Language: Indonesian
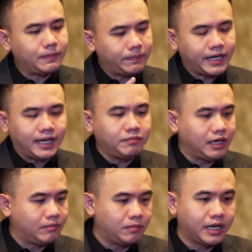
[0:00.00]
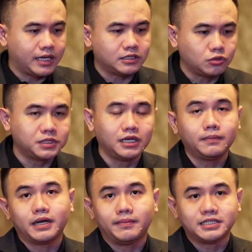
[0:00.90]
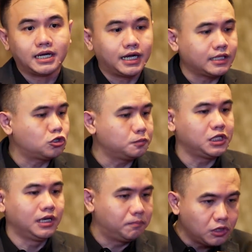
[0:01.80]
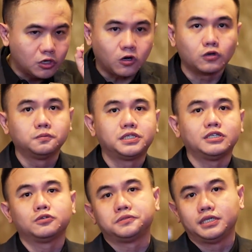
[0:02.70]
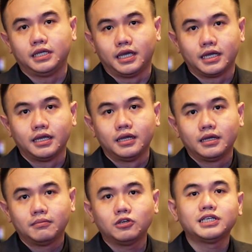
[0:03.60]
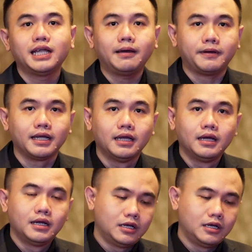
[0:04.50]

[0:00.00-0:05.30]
PPKM tidak memberikan subsidi pada masyarakat, subsidi pun dikorupsi subsidinya. Mau jadi apa?